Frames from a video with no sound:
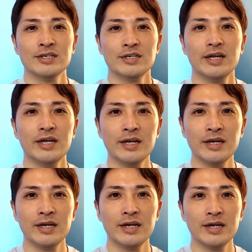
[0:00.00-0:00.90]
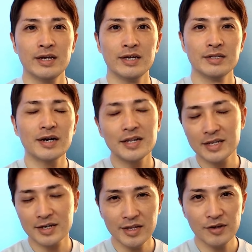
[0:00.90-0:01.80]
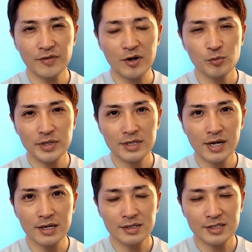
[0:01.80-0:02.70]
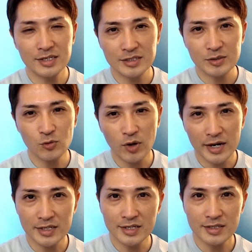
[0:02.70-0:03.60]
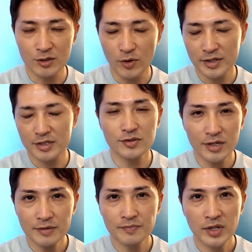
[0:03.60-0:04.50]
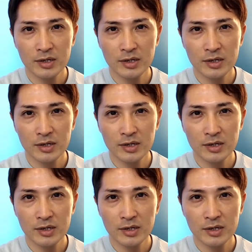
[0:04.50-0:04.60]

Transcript: えー、流れの中で FRB が金利を上げていってるわけですよね。